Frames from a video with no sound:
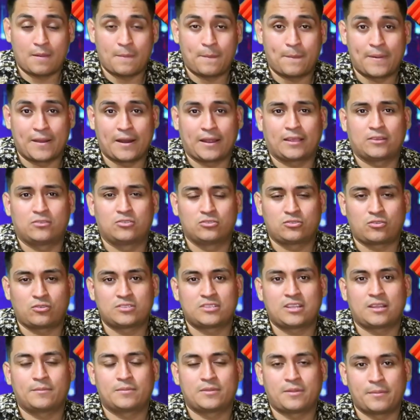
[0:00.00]
para que nosotros
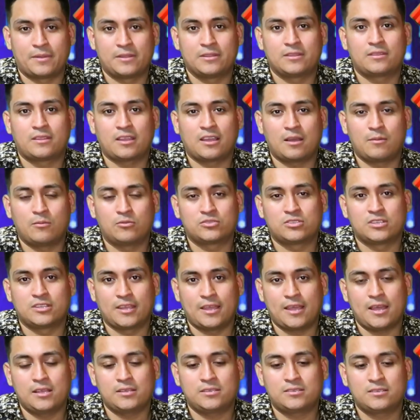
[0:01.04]
también tengamos
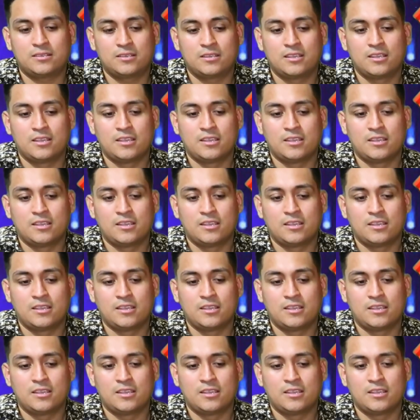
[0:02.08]
ideas